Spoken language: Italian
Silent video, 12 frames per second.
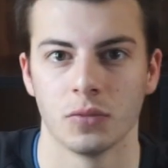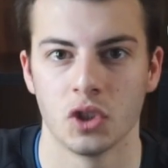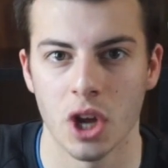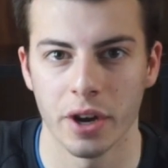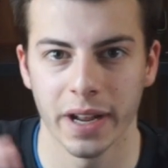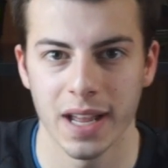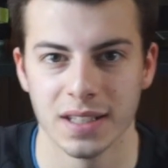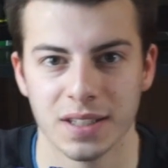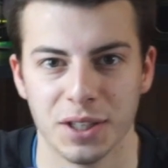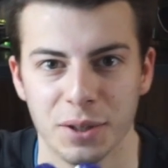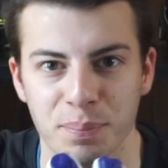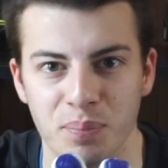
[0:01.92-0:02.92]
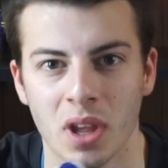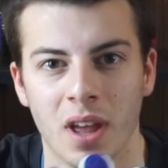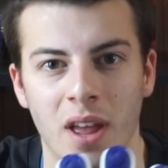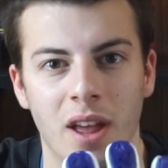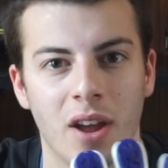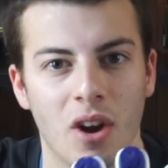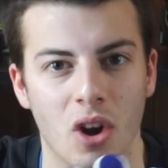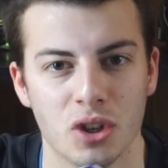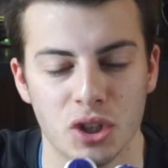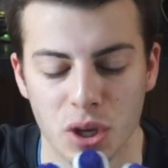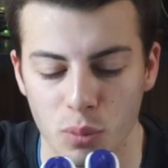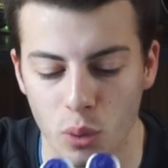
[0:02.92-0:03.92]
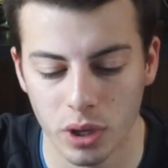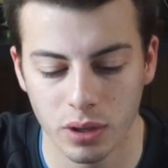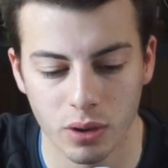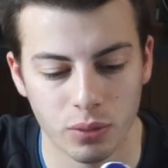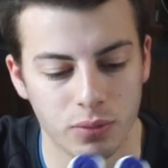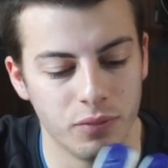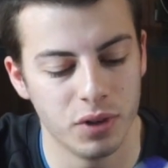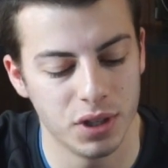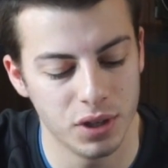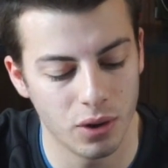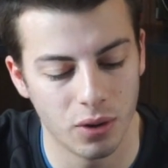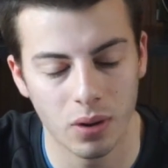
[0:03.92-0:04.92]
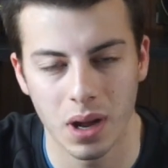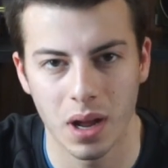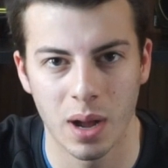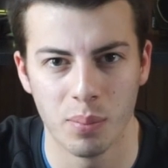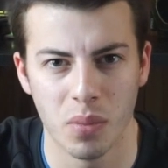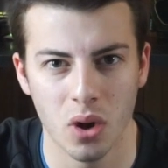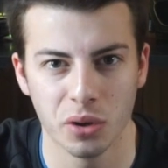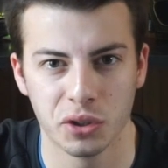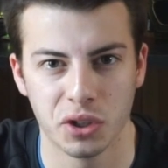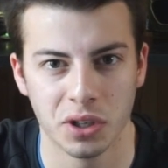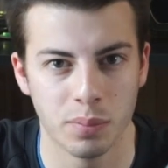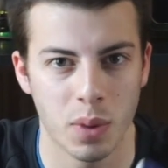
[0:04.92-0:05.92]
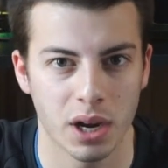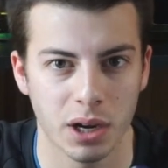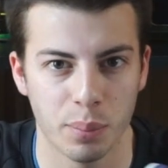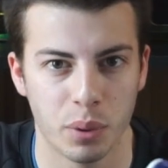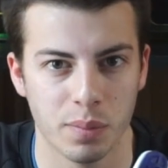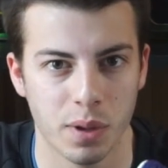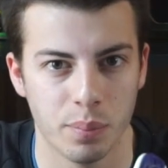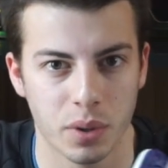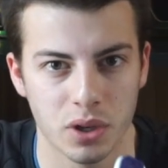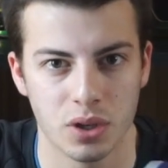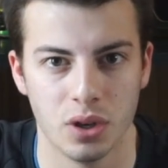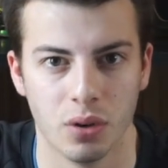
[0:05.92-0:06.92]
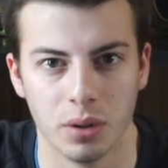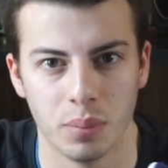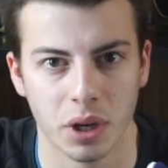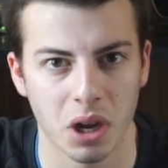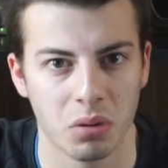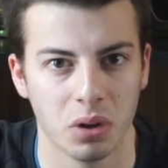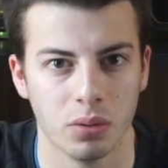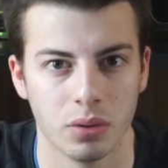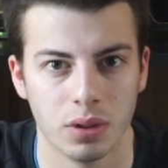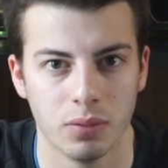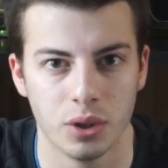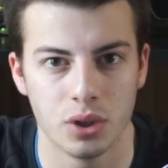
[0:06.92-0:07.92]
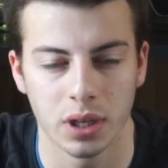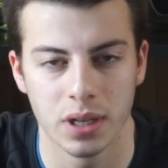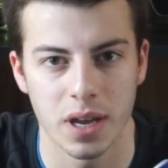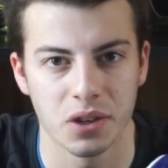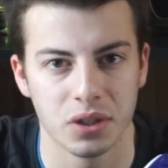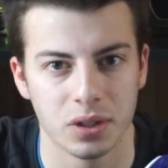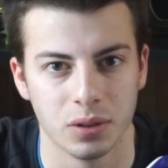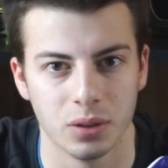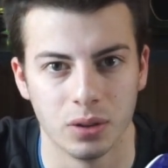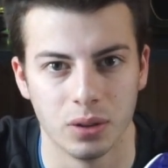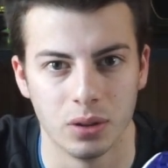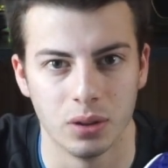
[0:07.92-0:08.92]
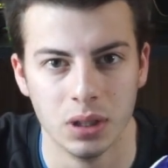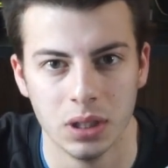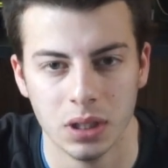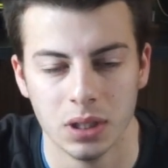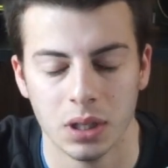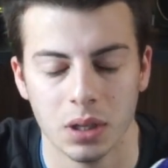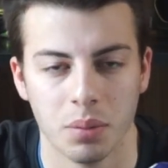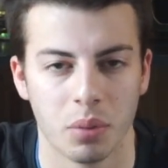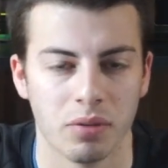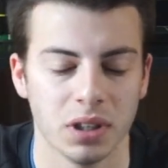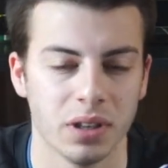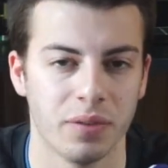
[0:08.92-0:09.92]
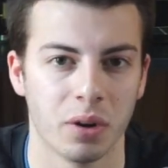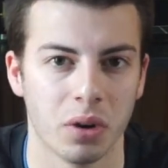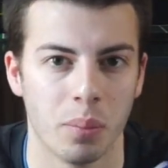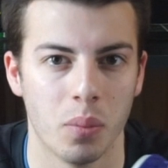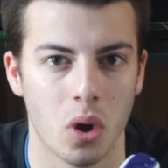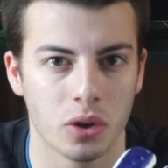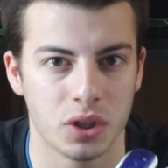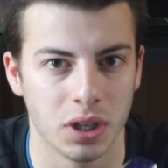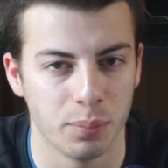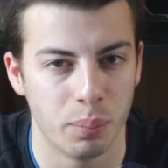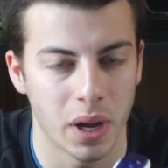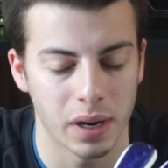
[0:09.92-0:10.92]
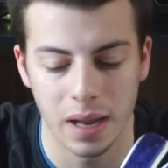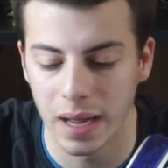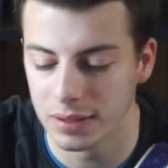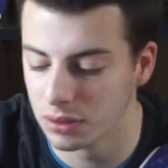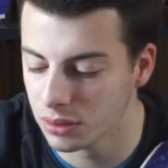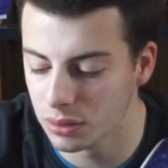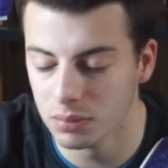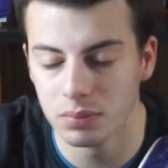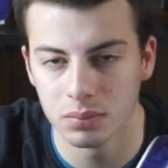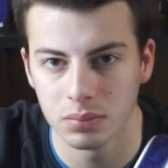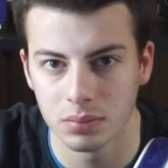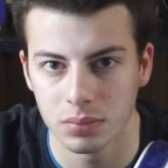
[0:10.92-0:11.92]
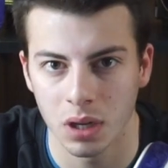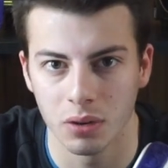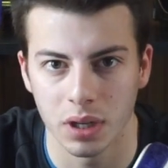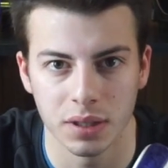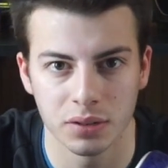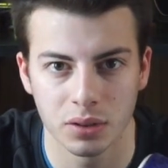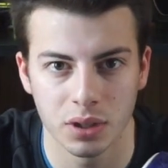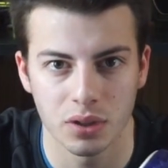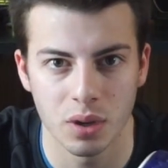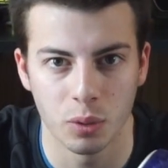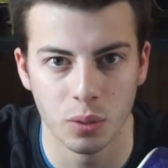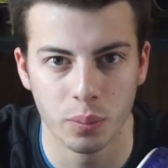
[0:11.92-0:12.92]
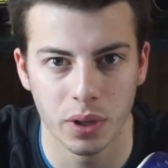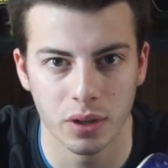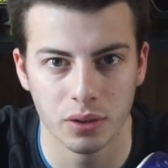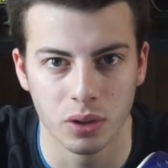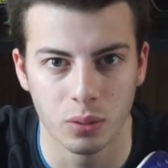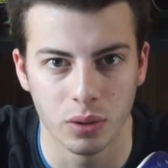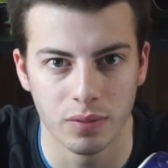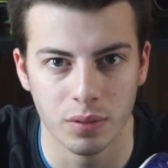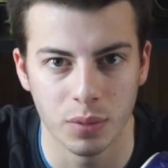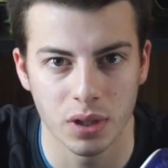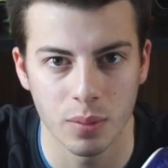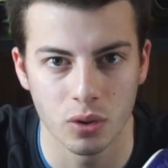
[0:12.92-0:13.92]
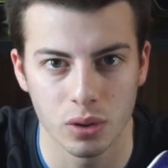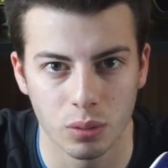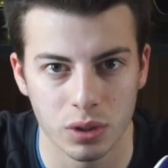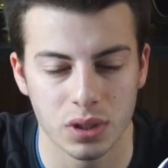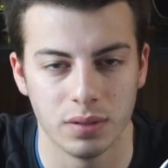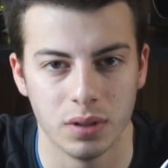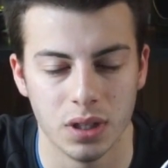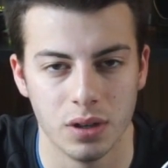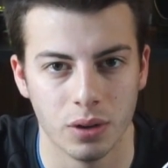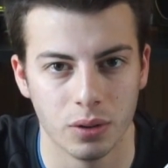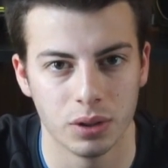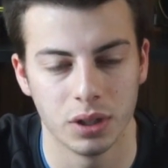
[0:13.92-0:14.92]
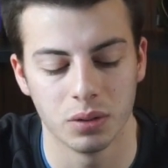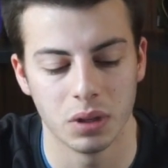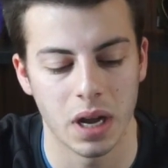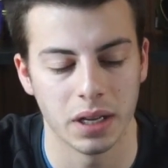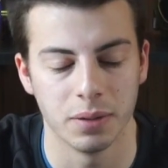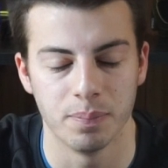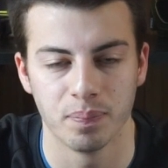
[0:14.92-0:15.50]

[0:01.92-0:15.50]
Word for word: Ciao ragazzi, oggi siamo qui con un video unboxing barra prime impressioni perché qualcuno di voi ci ha chiesto provate a fare un unboxing parlato allora dato che siamo in un periodo in cui vi mettiamo solo questi video ho detto dai